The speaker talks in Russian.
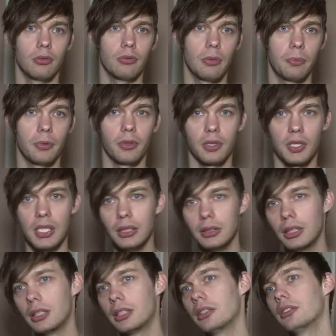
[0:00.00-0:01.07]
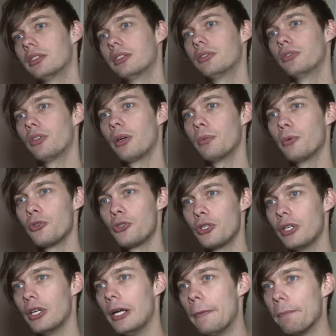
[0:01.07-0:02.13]
во-первых, тело – это твой
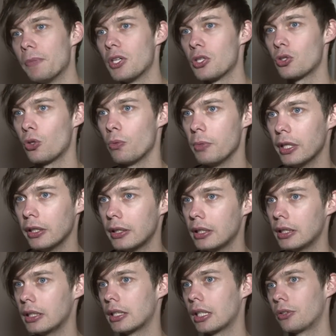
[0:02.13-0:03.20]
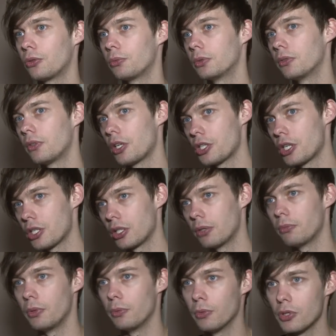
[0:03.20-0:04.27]
рабочий инструмент, и которым ты выражаешь там
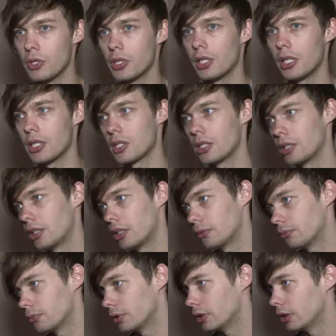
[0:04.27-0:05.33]
эмоции разные, там